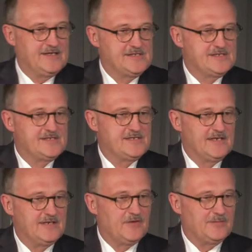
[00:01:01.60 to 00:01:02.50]
ist
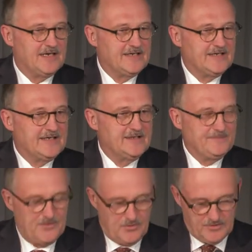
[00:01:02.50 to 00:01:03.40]
Informatiker
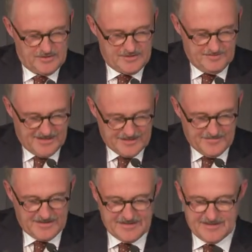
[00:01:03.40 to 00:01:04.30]
und
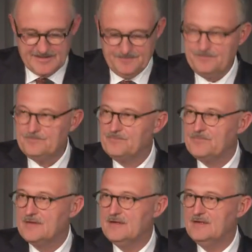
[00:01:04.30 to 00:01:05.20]
Mathematiker
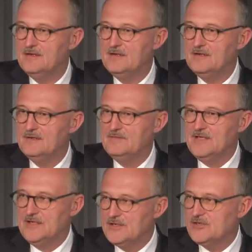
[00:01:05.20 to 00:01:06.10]

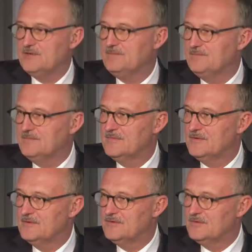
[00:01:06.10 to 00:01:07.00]
wie ich,
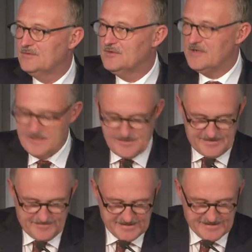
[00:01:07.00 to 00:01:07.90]
nur er
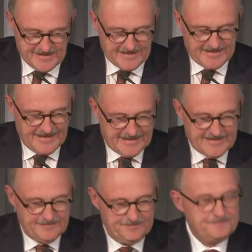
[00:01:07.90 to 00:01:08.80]
ist 20 Jahre
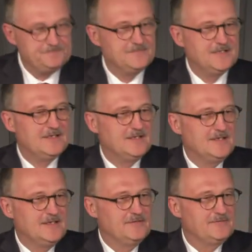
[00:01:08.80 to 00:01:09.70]
älter.
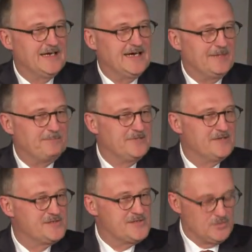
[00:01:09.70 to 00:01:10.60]
Wir haben
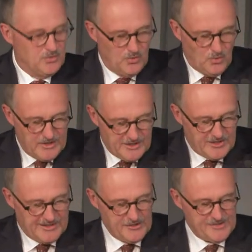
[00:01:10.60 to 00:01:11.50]
zu
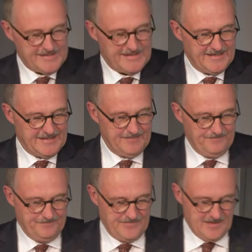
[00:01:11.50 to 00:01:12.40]
unterschiedlichen Zeiten
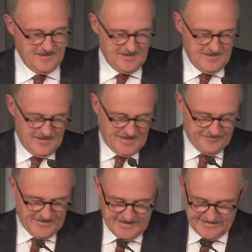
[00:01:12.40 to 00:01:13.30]

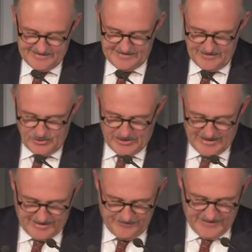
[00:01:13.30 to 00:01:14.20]
jeweils
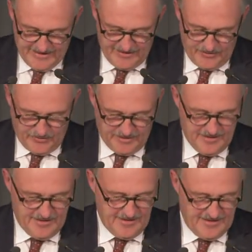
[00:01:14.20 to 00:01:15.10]
starke
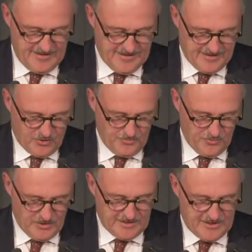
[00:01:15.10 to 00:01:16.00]
Veränderungen in der
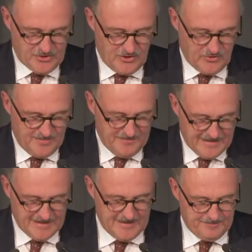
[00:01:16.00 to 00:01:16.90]
Computertechnologie
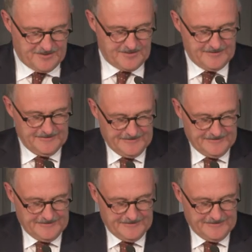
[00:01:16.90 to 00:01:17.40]
miterlebt.